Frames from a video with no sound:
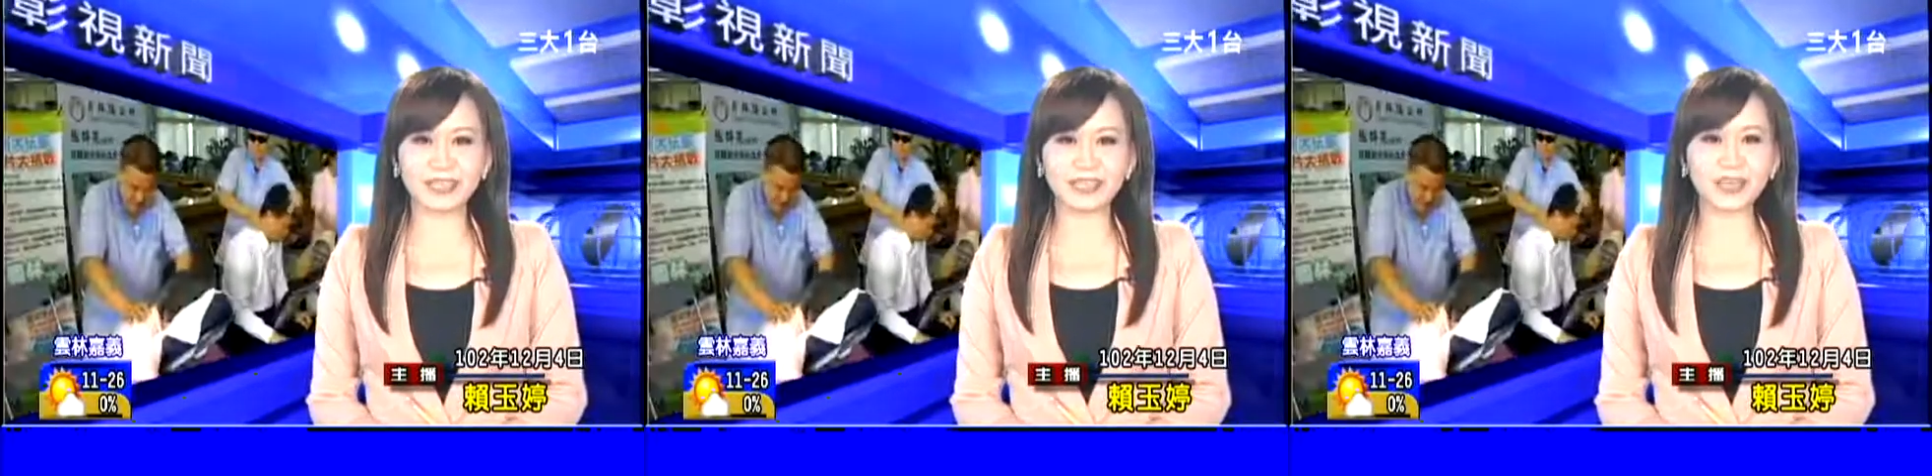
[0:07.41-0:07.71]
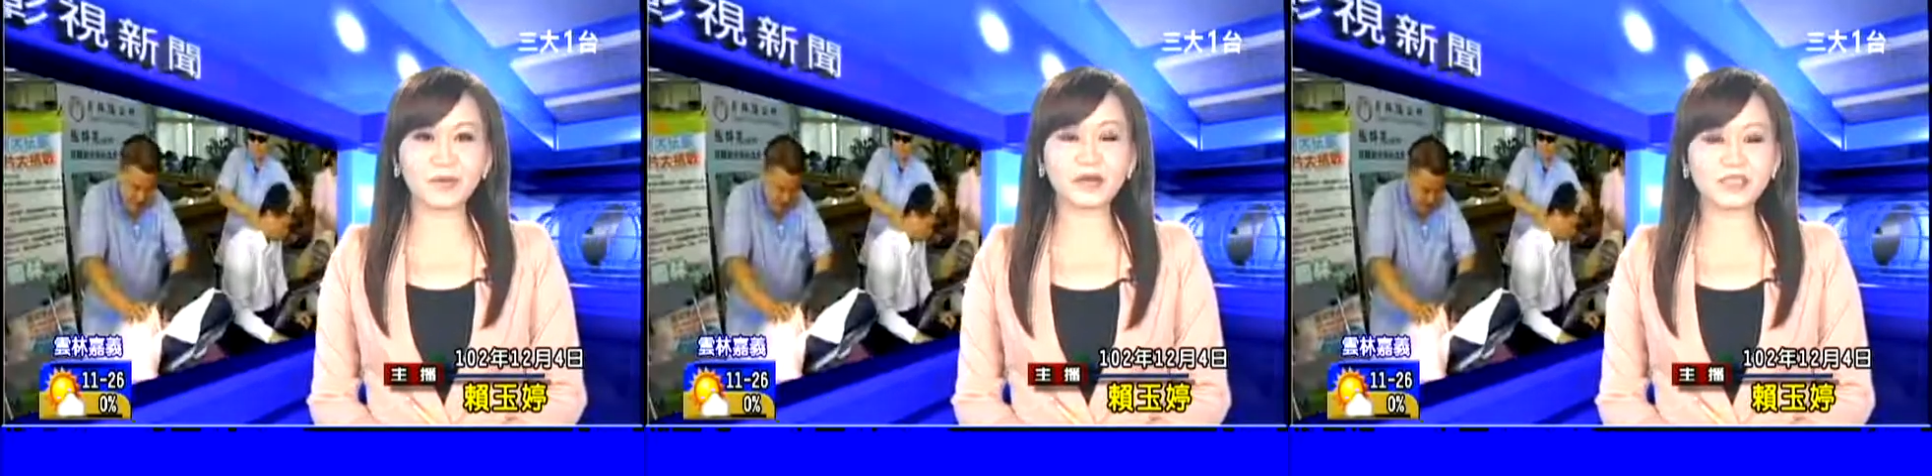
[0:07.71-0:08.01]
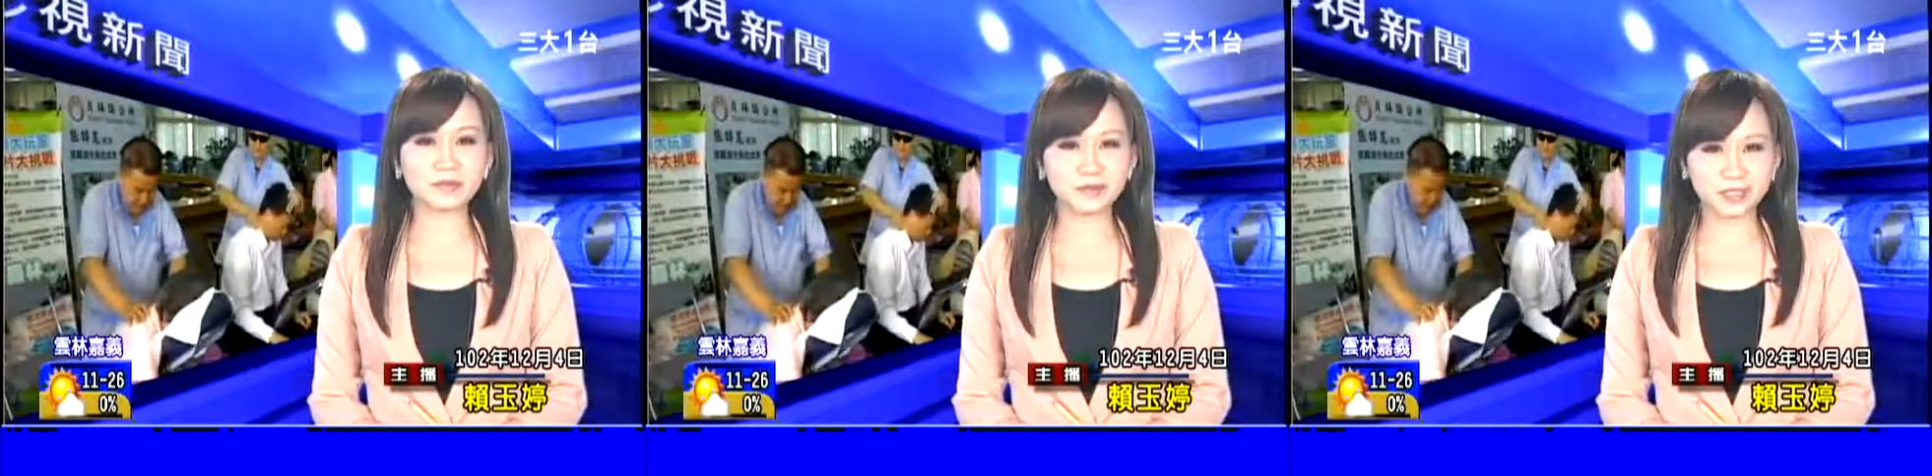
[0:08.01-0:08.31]
这关
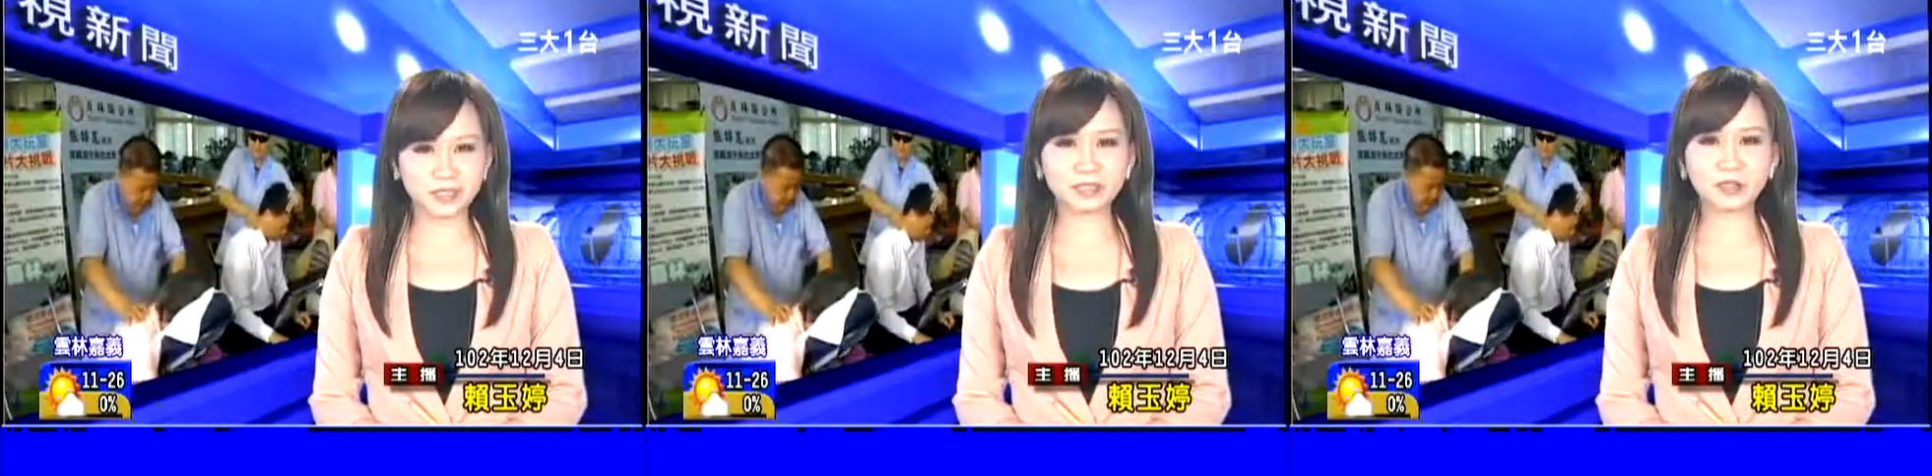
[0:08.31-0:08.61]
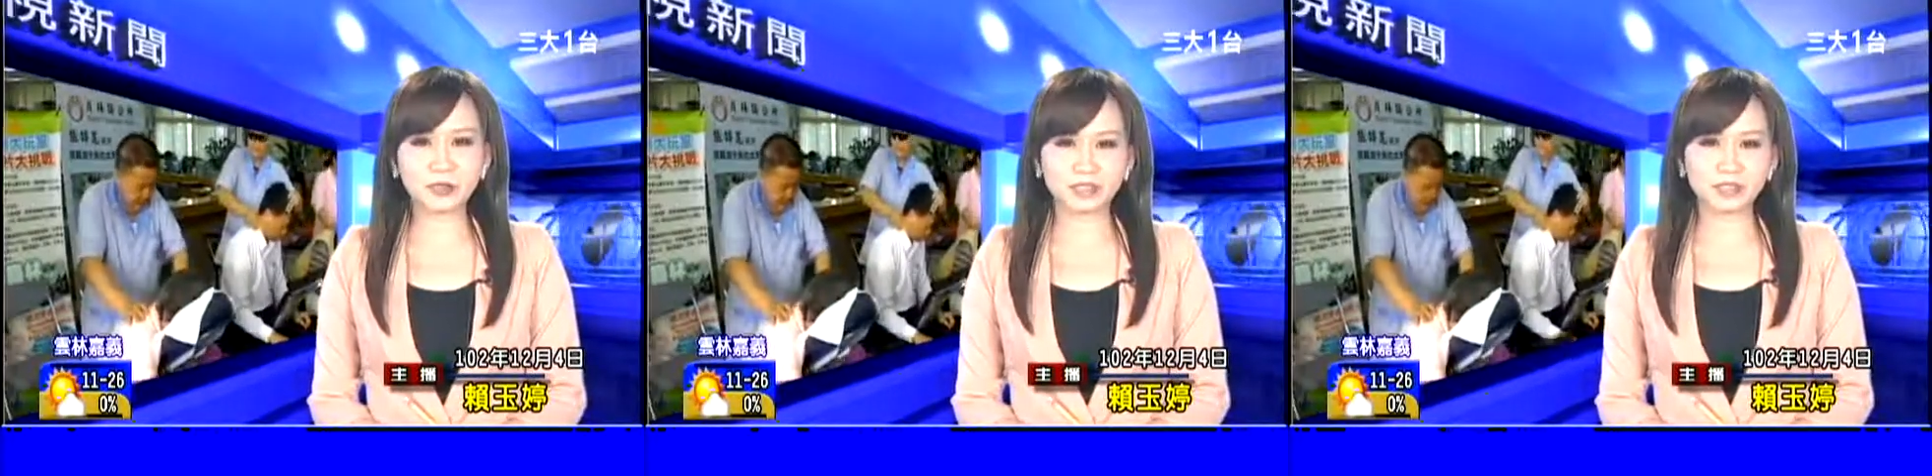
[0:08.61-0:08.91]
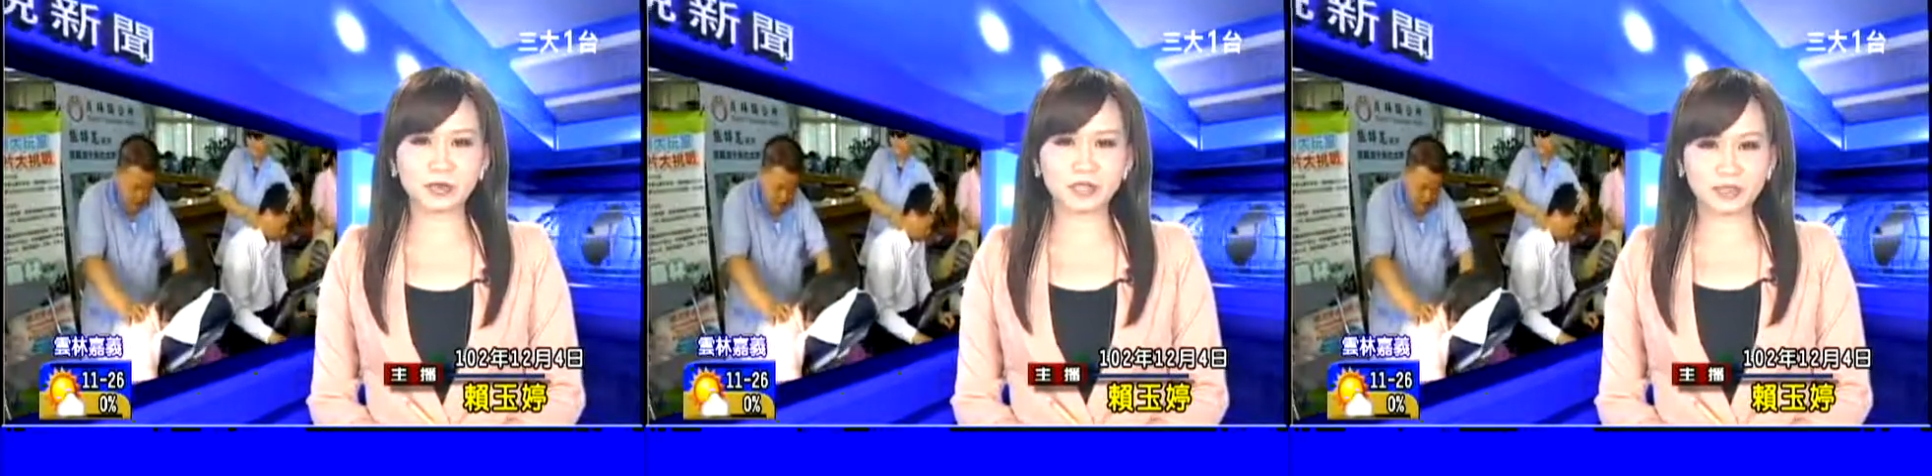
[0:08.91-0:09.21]
林店长
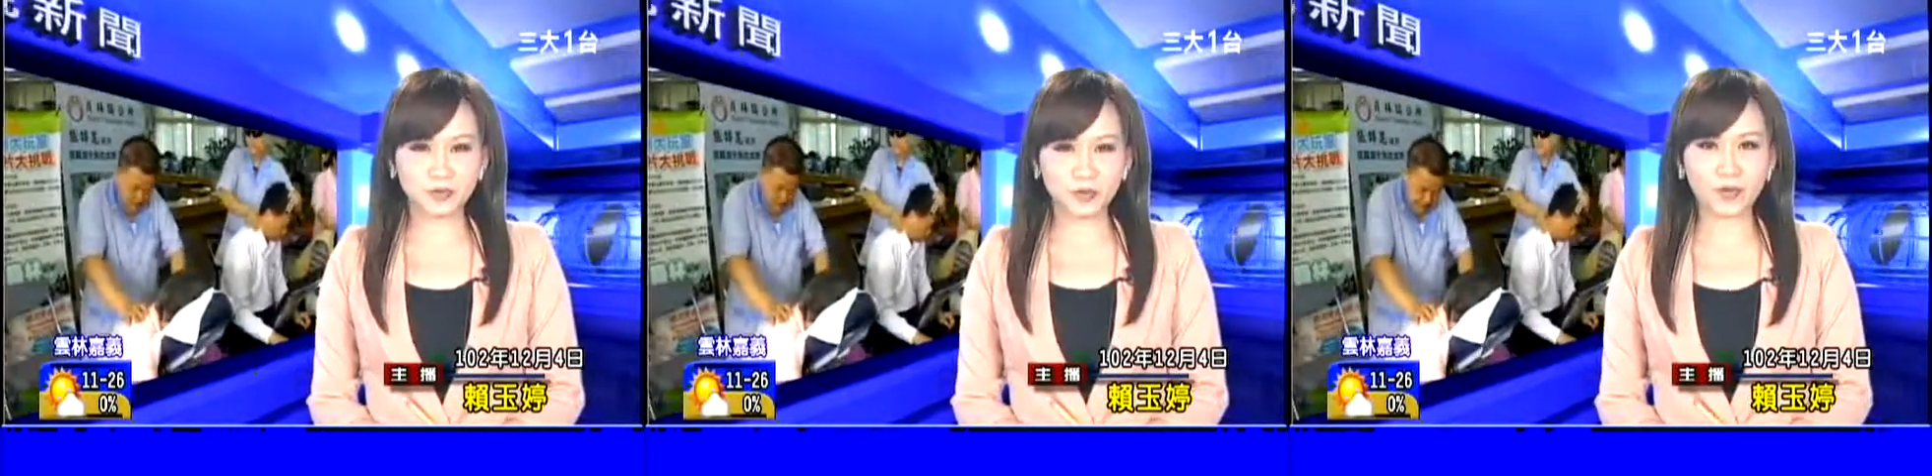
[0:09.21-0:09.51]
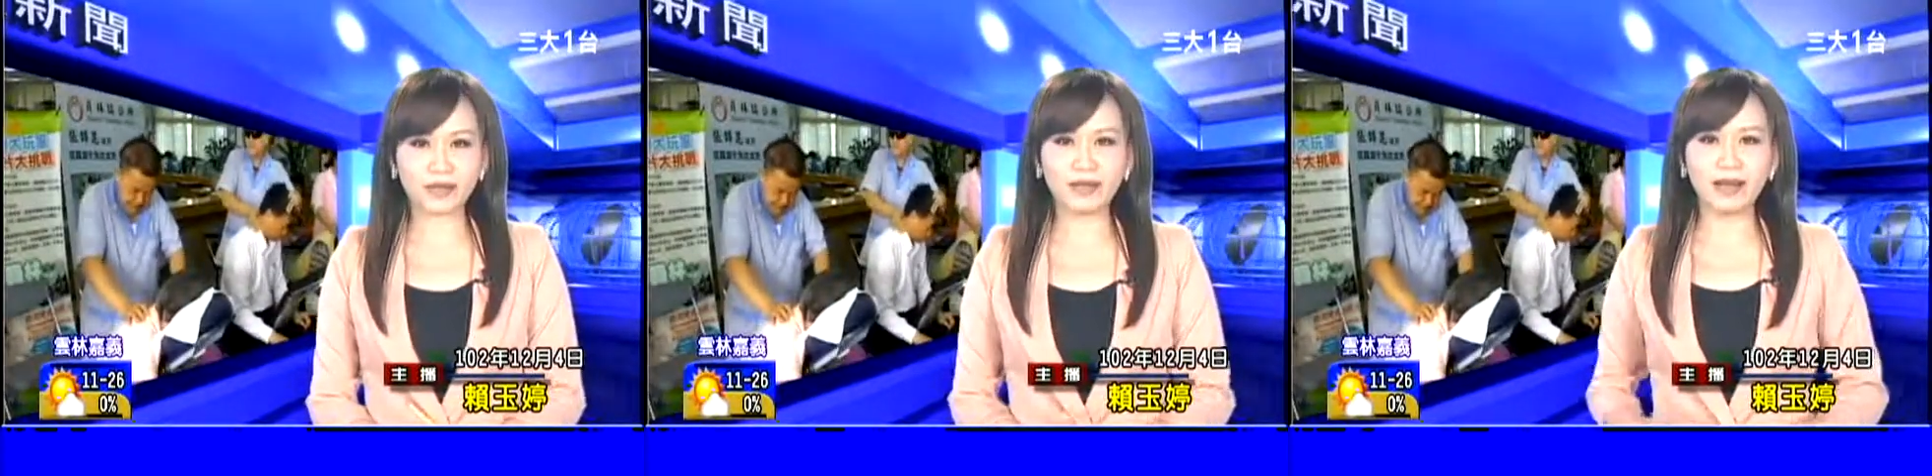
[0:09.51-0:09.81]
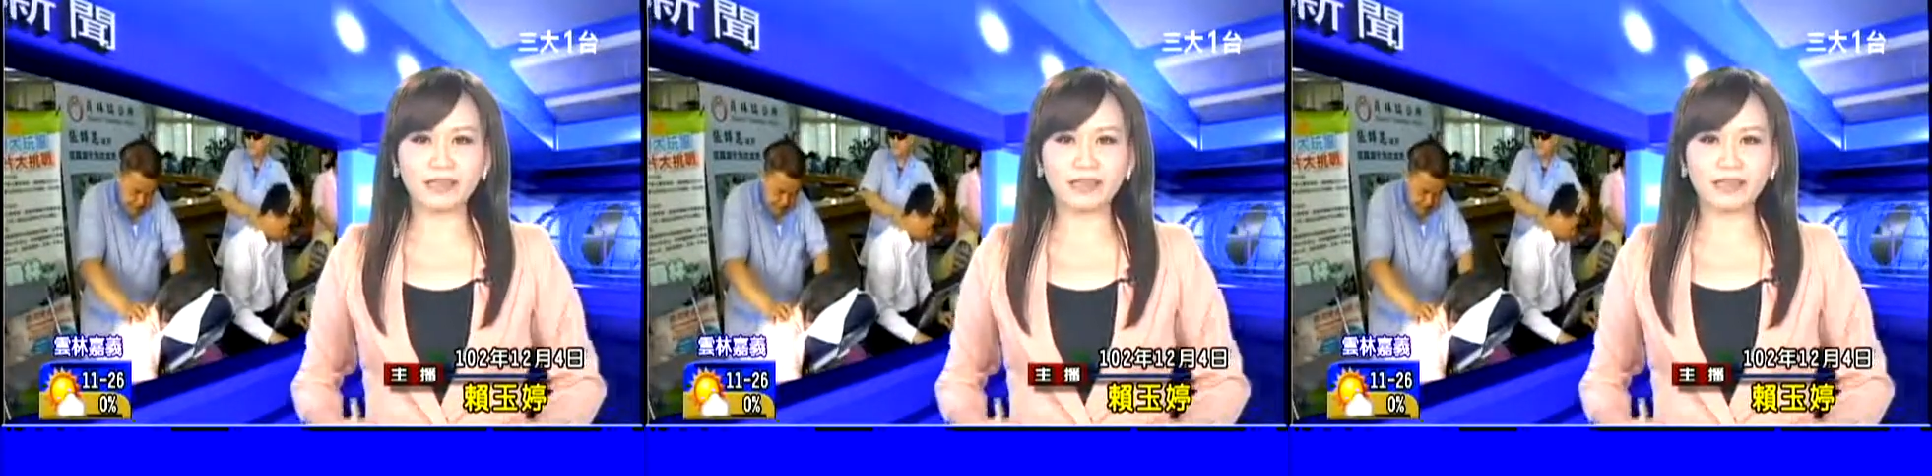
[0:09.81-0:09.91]
张金坤